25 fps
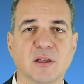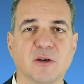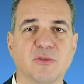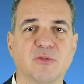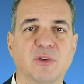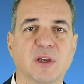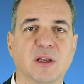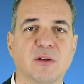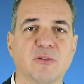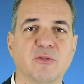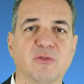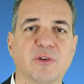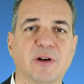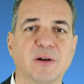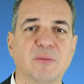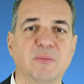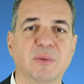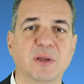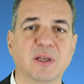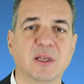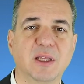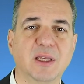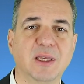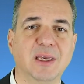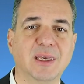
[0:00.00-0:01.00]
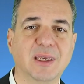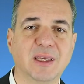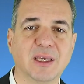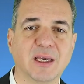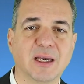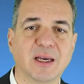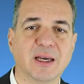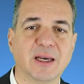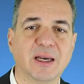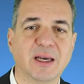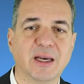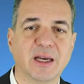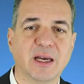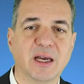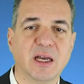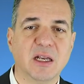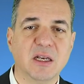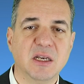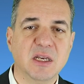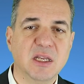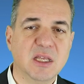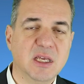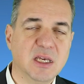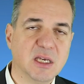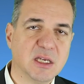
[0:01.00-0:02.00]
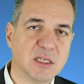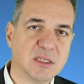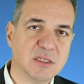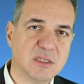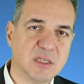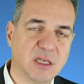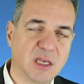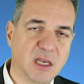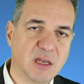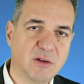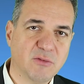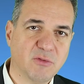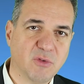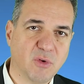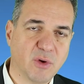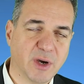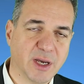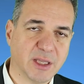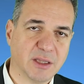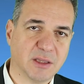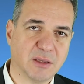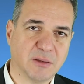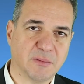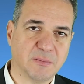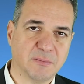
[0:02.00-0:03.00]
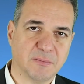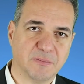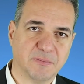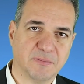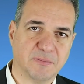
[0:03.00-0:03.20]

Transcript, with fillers: Auf jeden Fall bin ich nie gesehen worden.